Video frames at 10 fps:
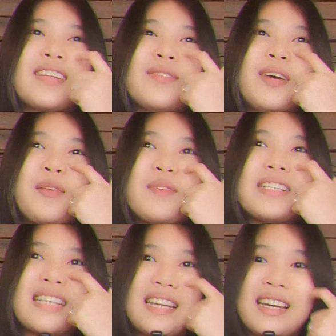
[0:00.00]
Pero
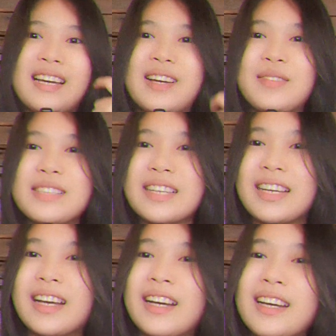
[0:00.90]
masaya,
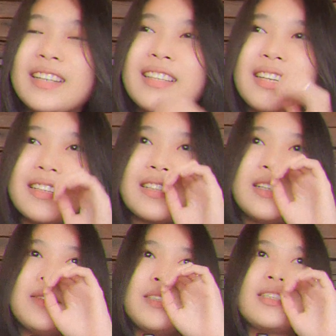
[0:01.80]
masaya. Like,
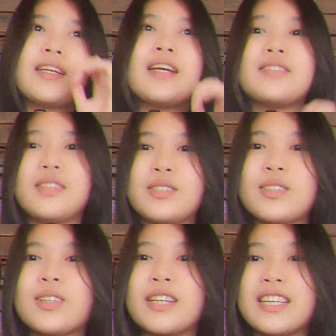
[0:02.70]
alam sa
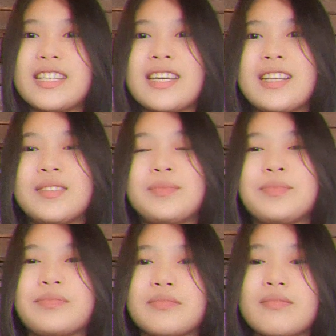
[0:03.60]
graduation ko, ganyan.
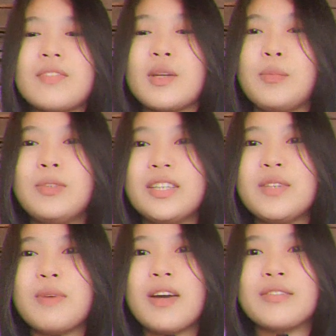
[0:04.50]
Punta
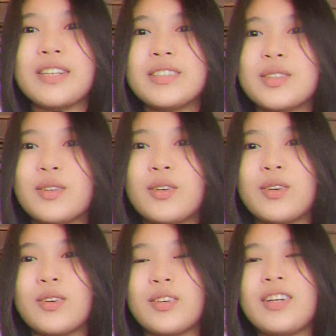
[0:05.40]
yung mga friends
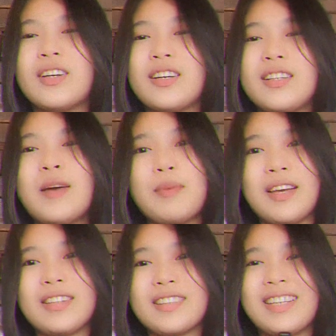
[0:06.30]
ko. Dapat.